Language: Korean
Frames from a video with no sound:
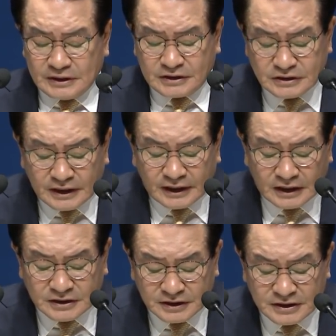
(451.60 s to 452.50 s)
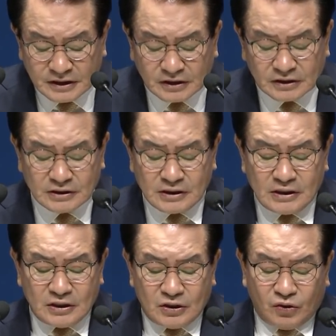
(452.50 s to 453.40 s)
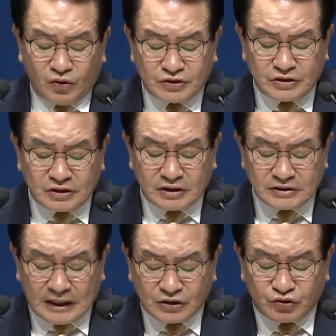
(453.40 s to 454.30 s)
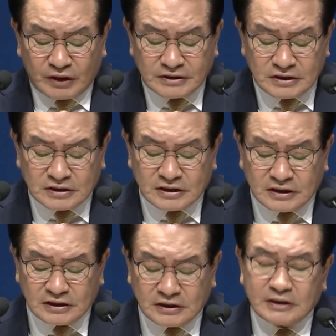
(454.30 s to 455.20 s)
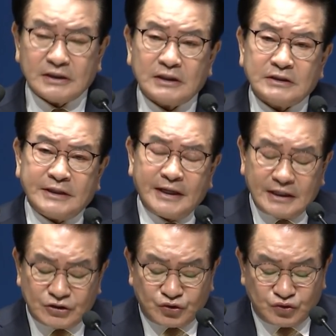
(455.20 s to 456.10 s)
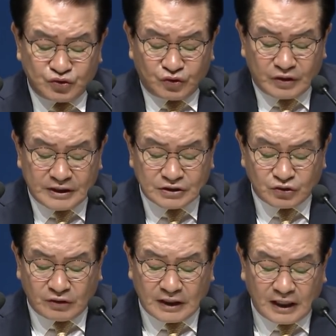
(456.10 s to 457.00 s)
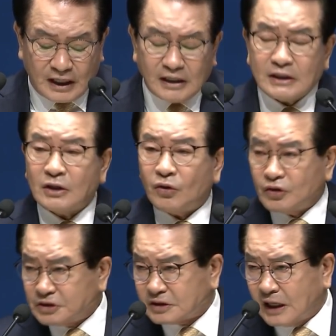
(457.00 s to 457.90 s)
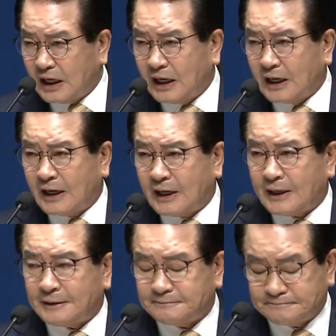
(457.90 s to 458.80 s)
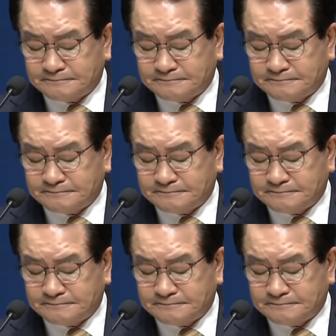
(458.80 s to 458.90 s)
신약에 드디어 오실 그 약속하신 그 예수 그리스도가 오셨다.